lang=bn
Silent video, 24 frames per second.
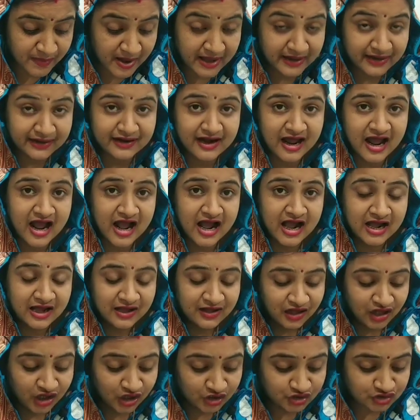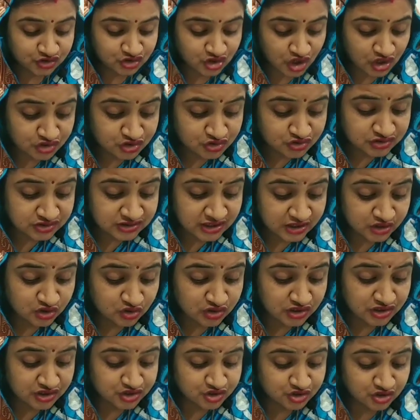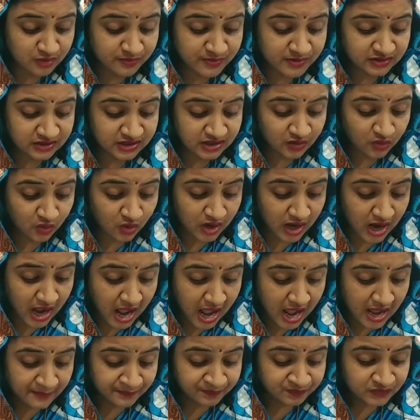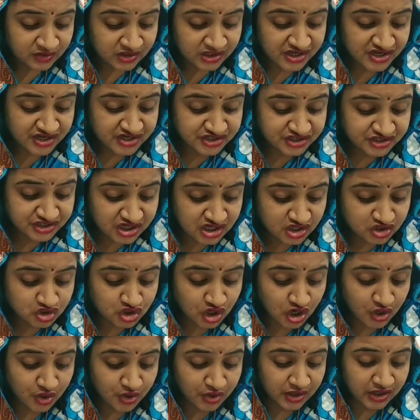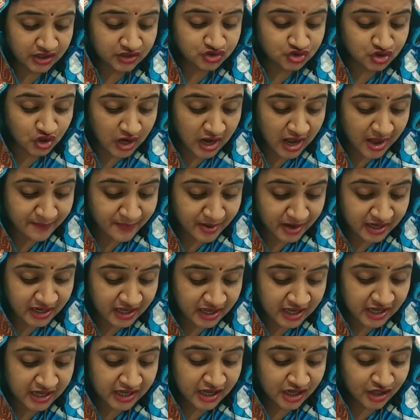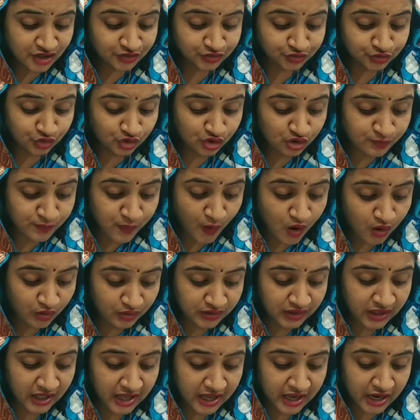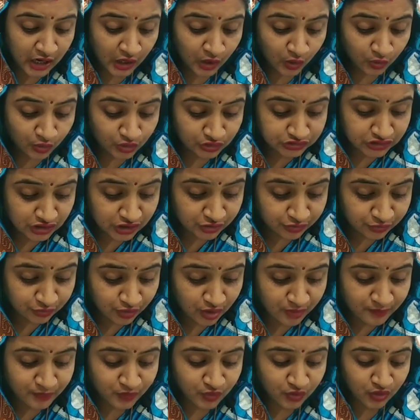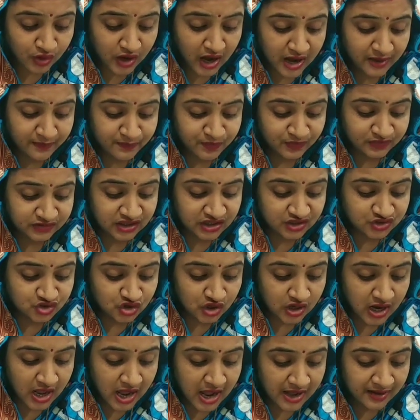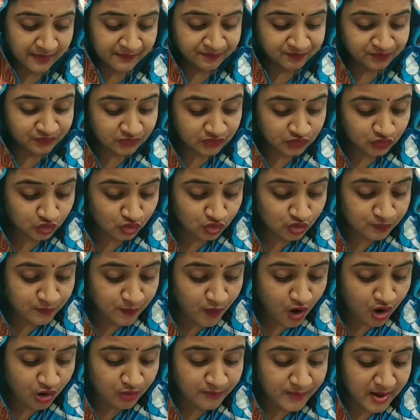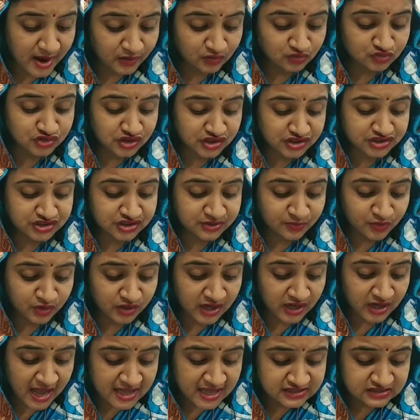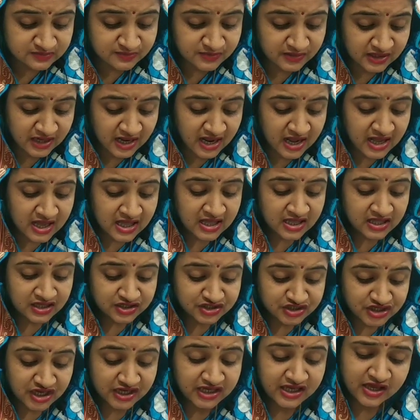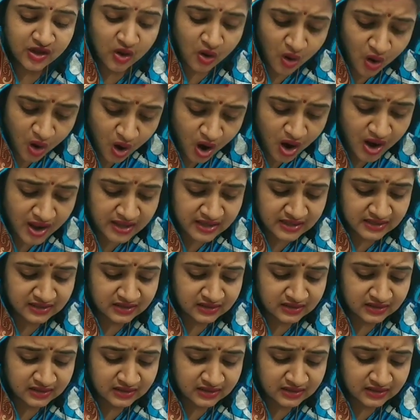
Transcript: পারে না যজন যজন ইষ্টভীতি করা ইষ্টি চলনে চলা মানে দুর্ভোগকে অতিক্রম করার পথে চলা দুর্ভোগ মানুষের জীবনে আসবে না সে কি হয়